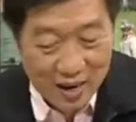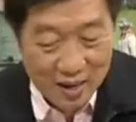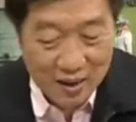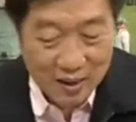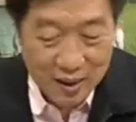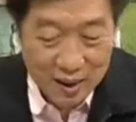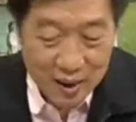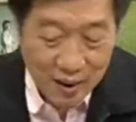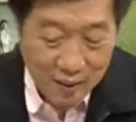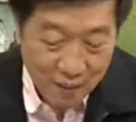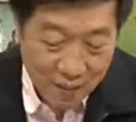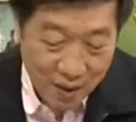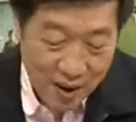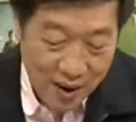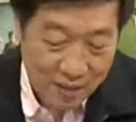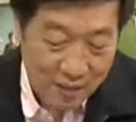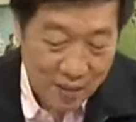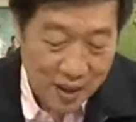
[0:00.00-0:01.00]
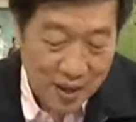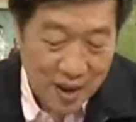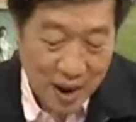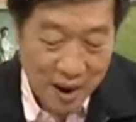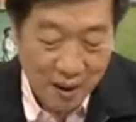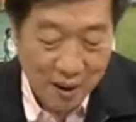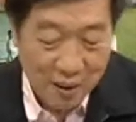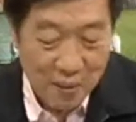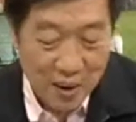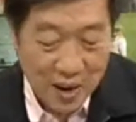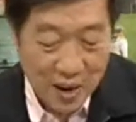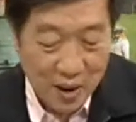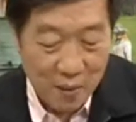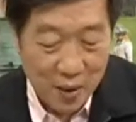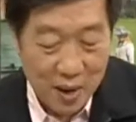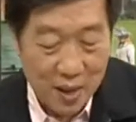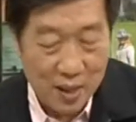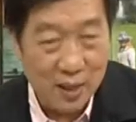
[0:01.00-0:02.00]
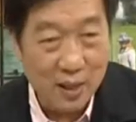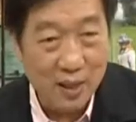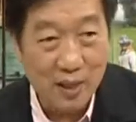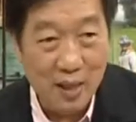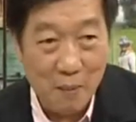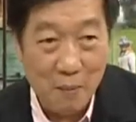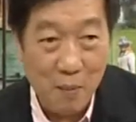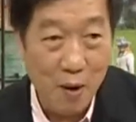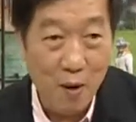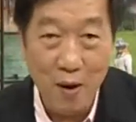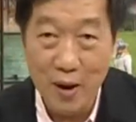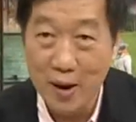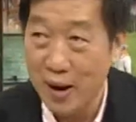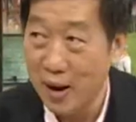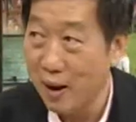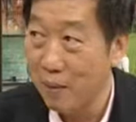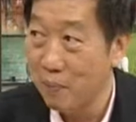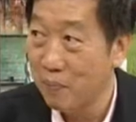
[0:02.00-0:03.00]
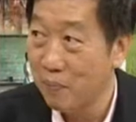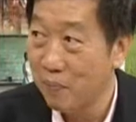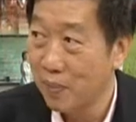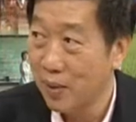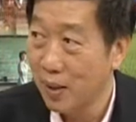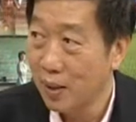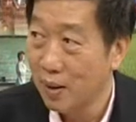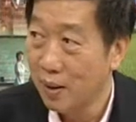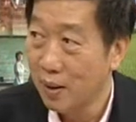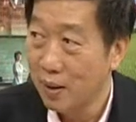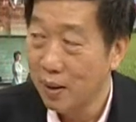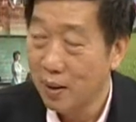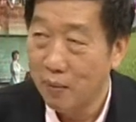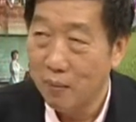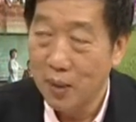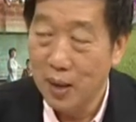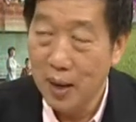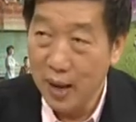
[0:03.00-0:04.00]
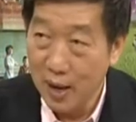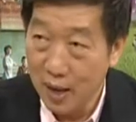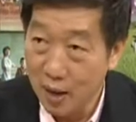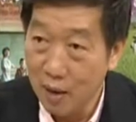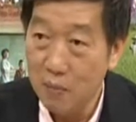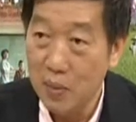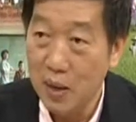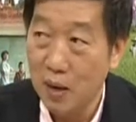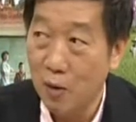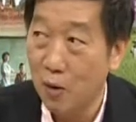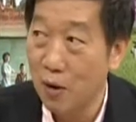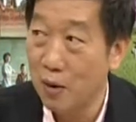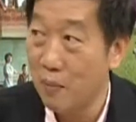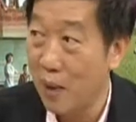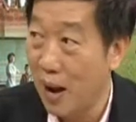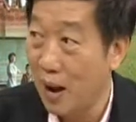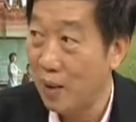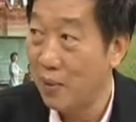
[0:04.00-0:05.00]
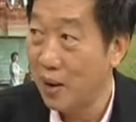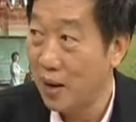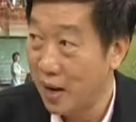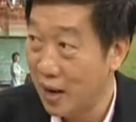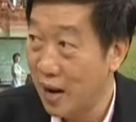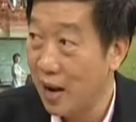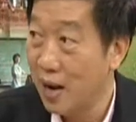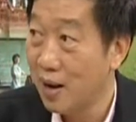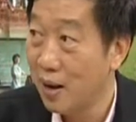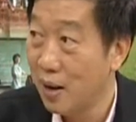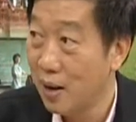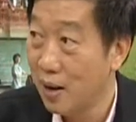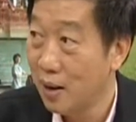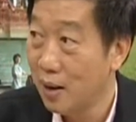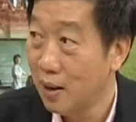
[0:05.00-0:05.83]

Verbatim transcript: นี่ก็บางบางอย่างก็ไม่ได้ว่าเต็มร้อยนะครับมะเร็งไม่ได้แน่มะเร็งก็มีคนมาเหมือนกันนะ